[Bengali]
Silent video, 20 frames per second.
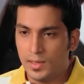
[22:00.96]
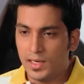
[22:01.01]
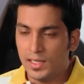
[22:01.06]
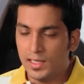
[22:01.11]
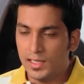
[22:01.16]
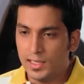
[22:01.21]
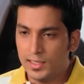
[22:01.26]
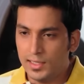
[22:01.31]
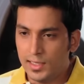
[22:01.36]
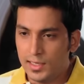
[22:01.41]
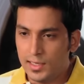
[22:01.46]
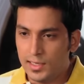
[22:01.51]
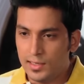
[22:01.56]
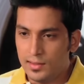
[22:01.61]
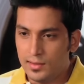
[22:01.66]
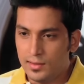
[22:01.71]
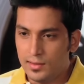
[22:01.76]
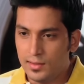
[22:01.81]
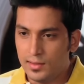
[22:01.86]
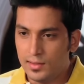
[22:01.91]
আমি দেখলাম যে
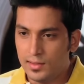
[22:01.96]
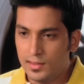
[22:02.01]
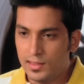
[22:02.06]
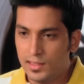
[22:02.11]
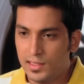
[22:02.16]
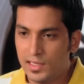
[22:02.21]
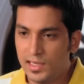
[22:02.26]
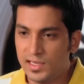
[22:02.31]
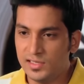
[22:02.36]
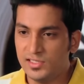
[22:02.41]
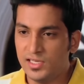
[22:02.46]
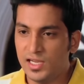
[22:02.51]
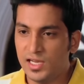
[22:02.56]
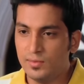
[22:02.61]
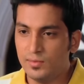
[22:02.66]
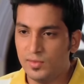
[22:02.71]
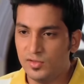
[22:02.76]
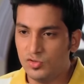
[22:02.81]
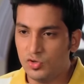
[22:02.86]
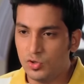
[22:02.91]
ইয়াশের
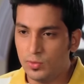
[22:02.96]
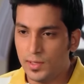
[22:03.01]
হাতে